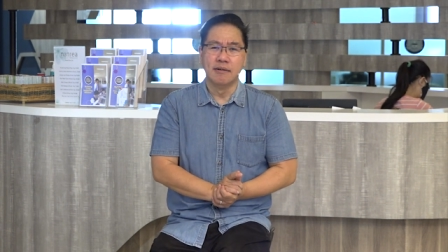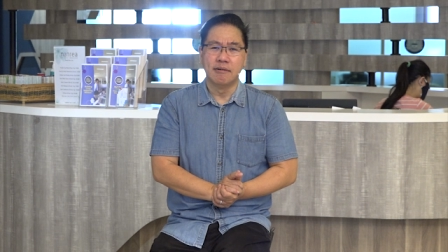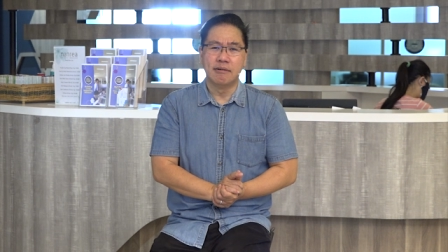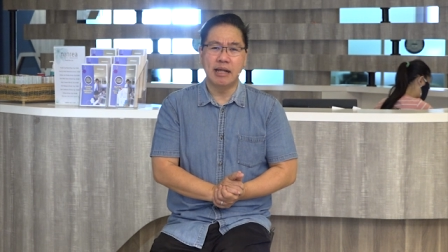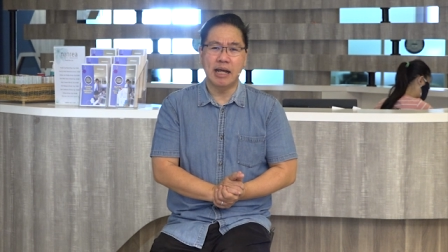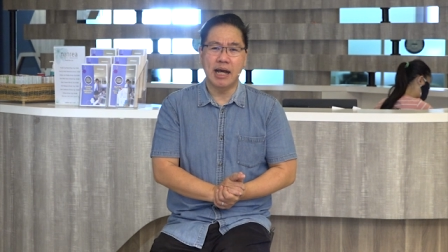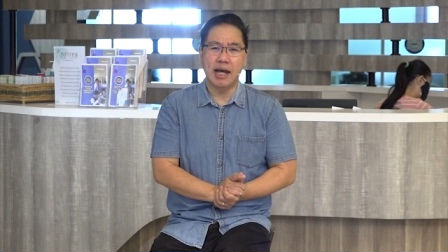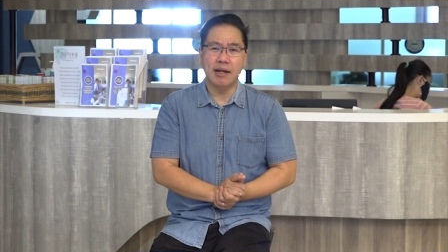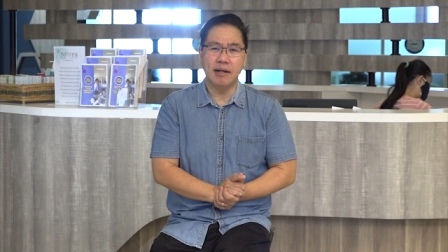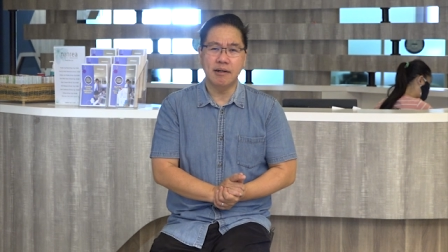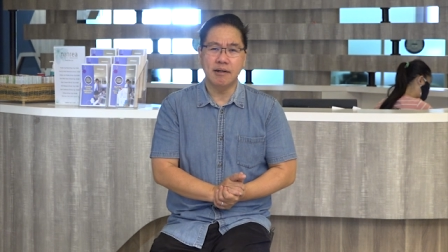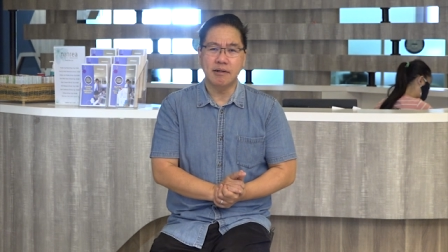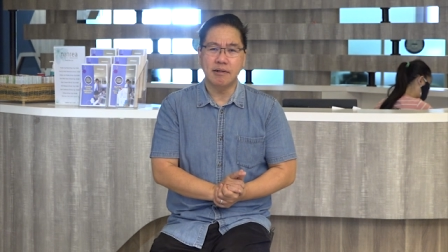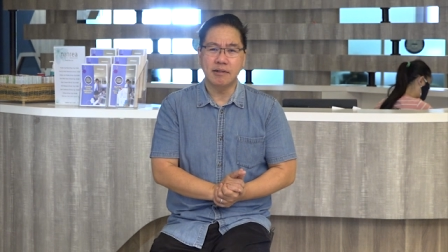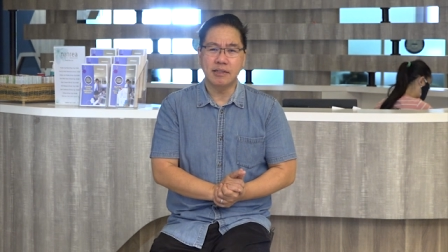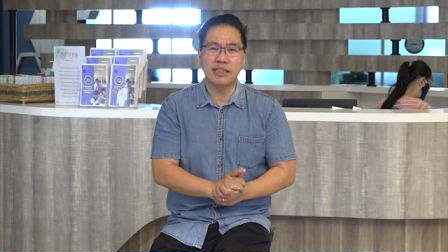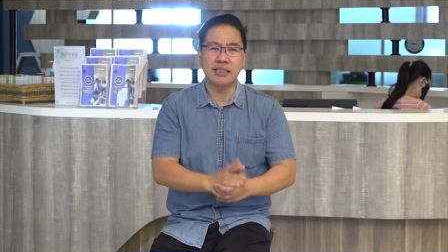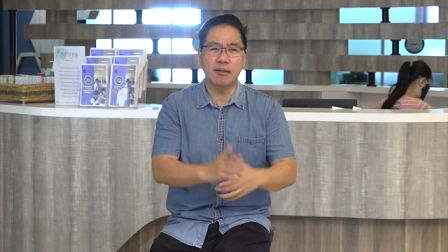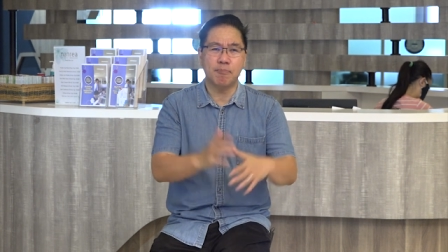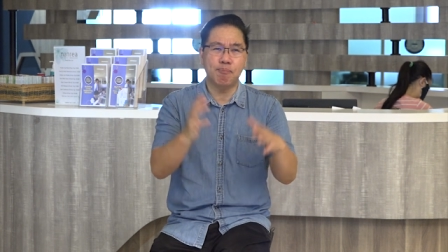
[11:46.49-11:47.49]
dan
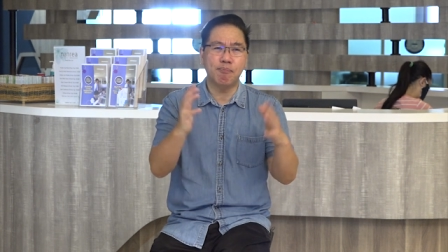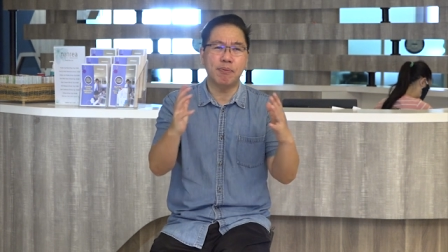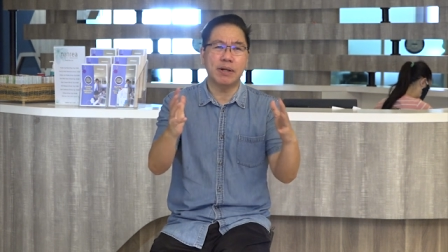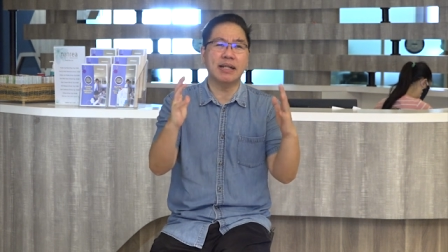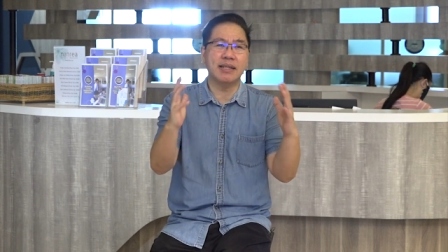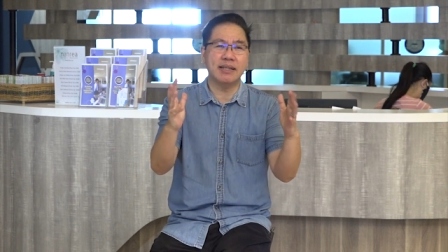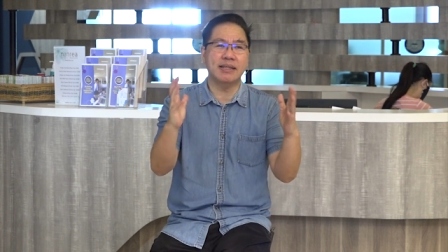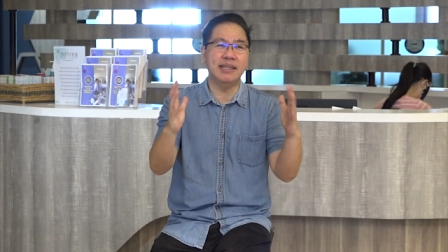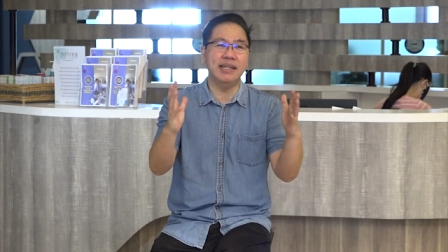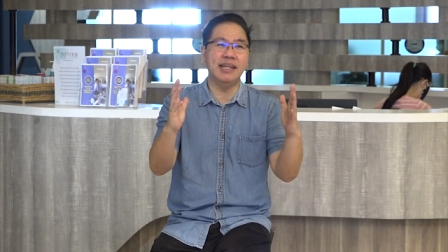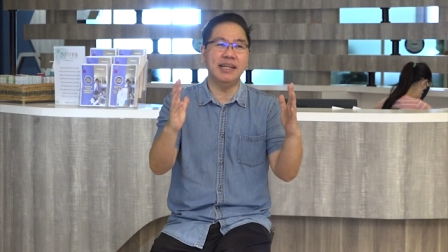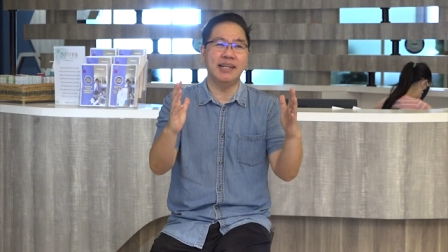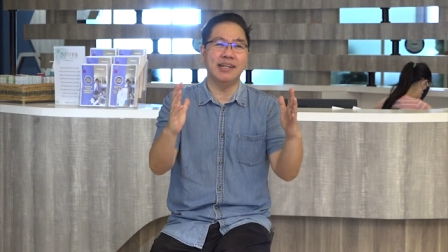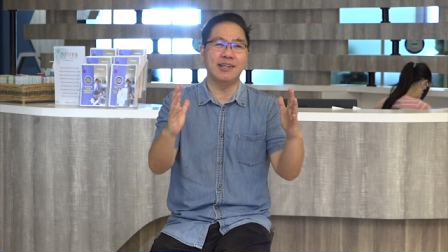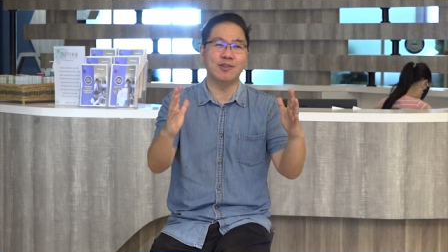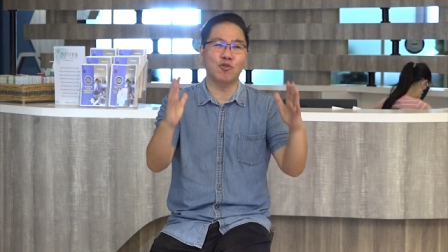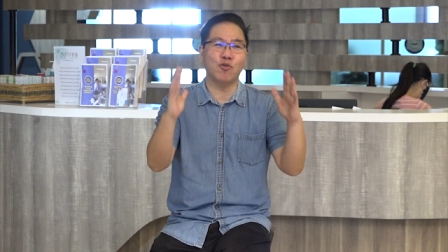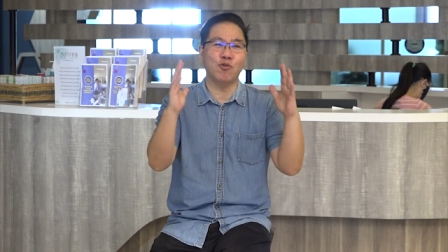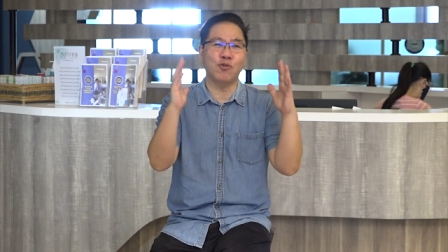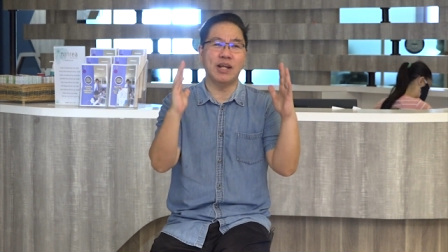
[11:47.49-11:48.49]

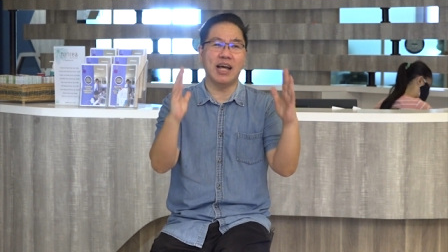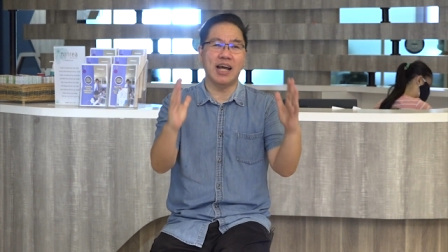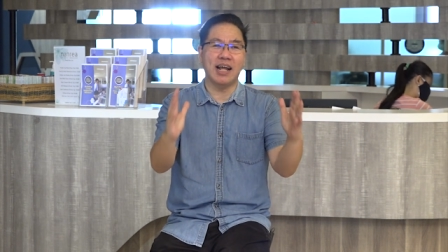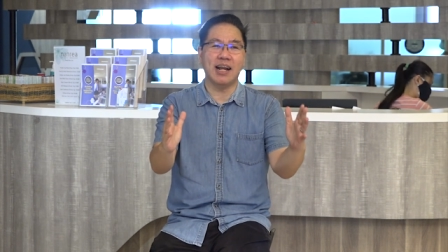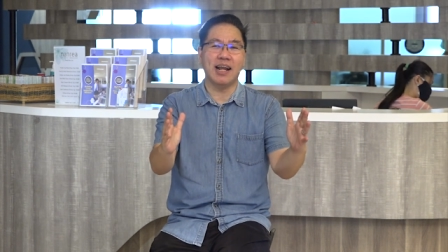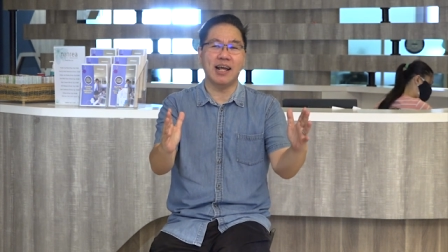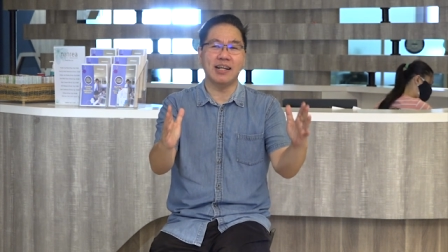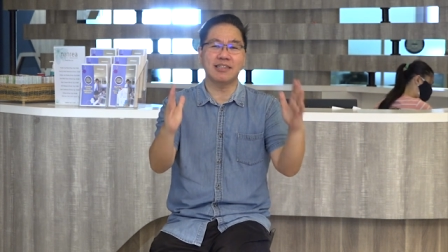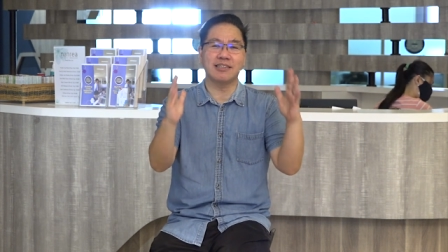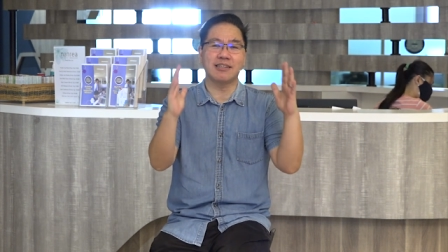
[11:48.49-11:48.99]
seperti saudara